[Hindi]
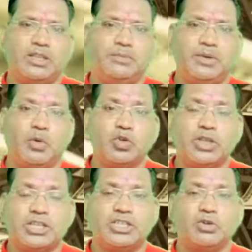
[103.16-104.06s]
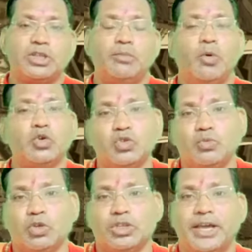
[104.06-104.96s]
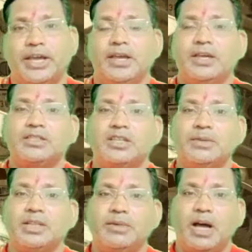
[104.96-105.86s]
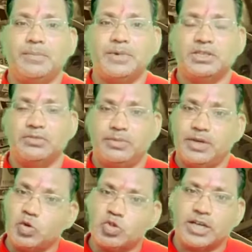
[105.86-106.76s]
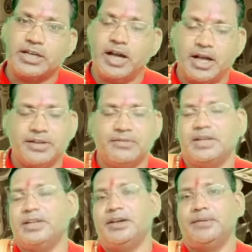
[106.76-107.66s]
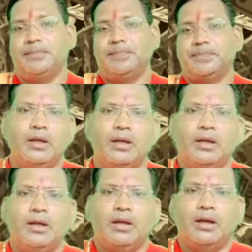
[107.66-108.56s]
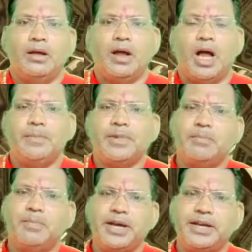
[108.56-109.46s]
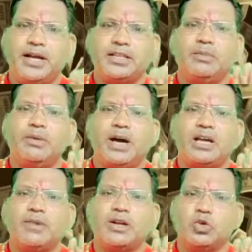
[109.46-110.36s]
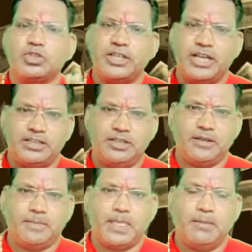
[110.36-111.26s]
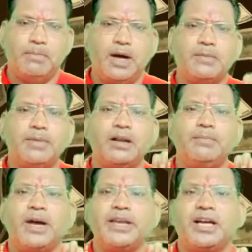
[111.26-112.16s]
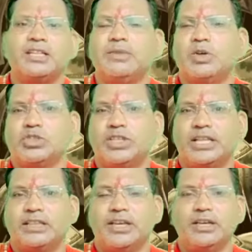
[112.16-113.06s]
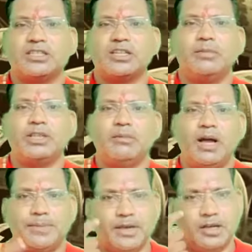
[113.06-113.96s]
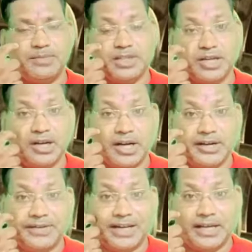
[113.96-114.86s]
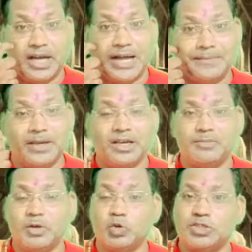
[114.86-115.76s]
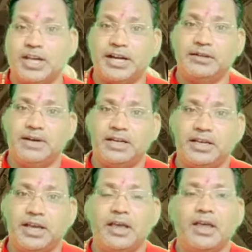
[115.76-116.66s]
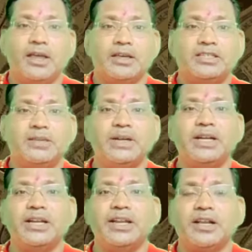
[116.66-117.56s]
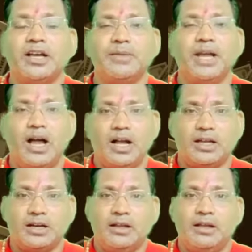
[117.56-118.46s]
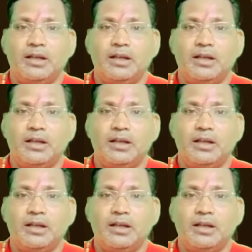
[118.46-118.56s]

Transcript: मतलब भी बहुत अच्छा होता है बहुत शुभ होता है इसका मतलब आपके जीवन में खुशहाली आने वाली है आपके बाएं हाथ में बार बार खुजली आती है बार बार बाएं हाथ में खुजली आती है इसका मतलब आपके घर में धन आने वाला है आपके घर में खुशी आने वाली है किसी बिल्ली ने घर में आकर